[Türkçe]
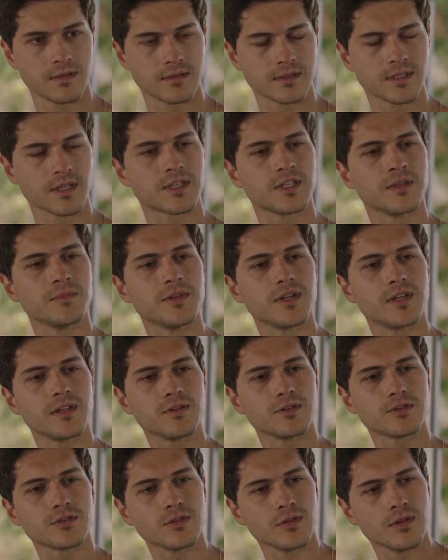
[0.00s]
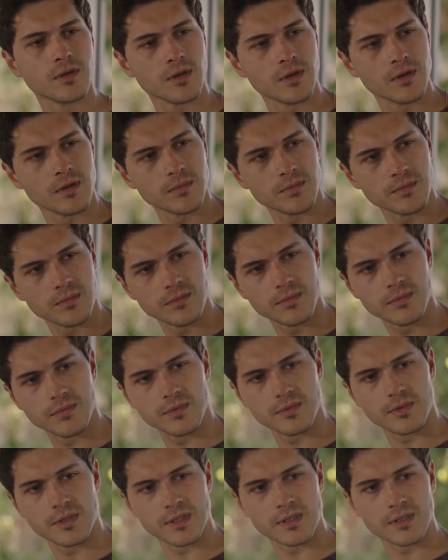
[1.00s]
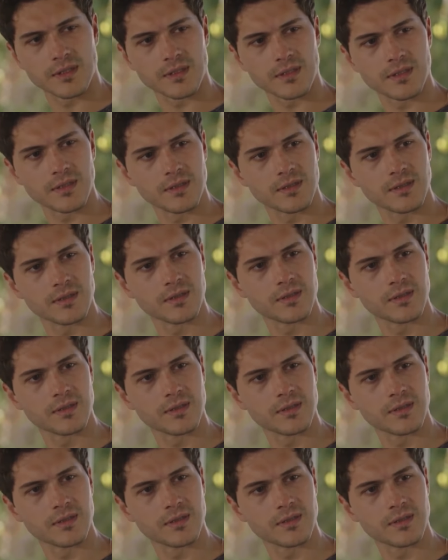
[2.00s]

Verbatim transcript: Sen kimden alıyorsun bu teknikleri?